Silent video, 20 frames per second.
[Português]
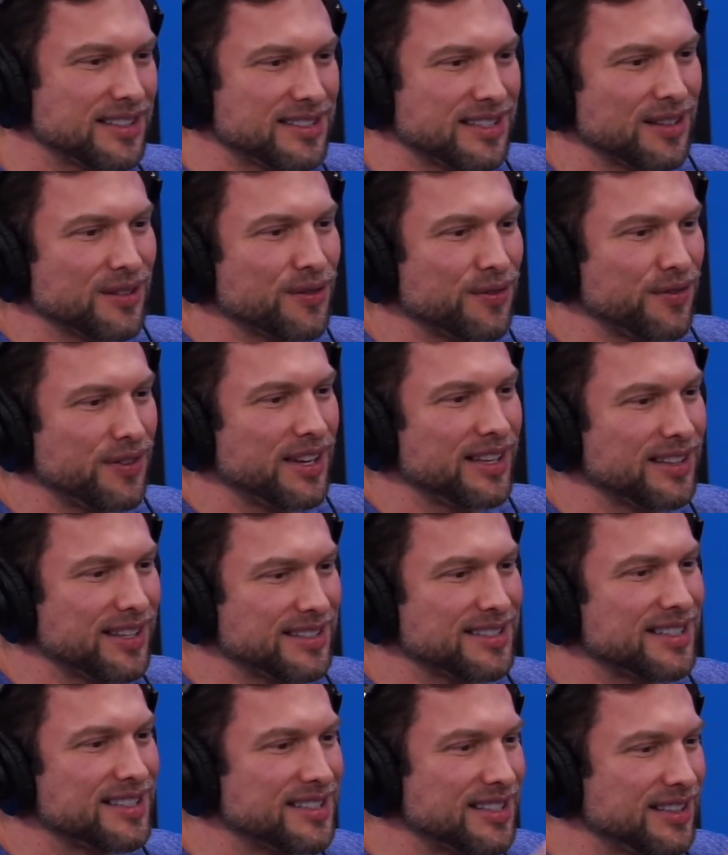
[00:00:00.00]
sendo feita a
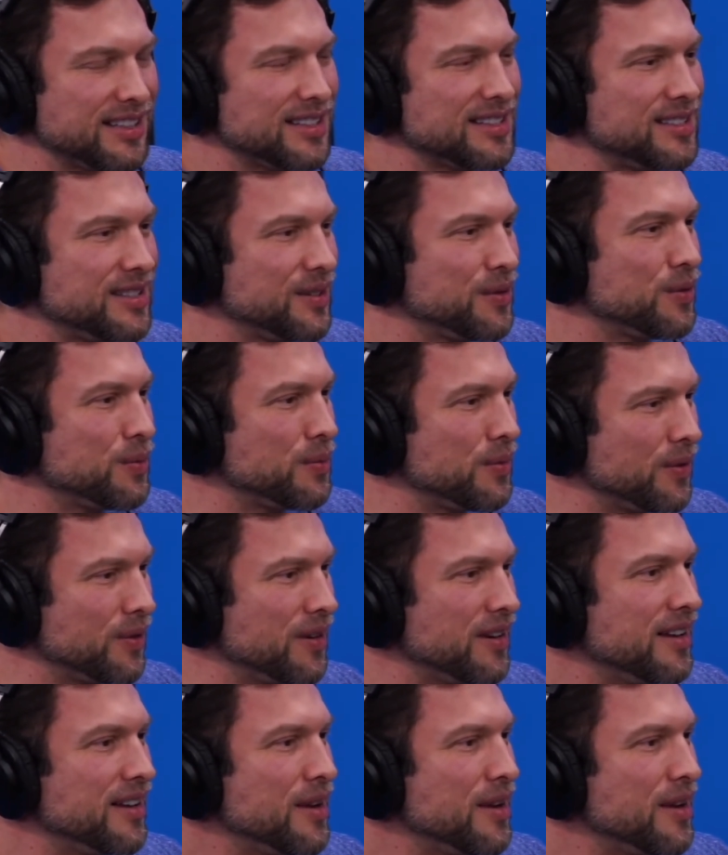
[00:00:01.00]
65%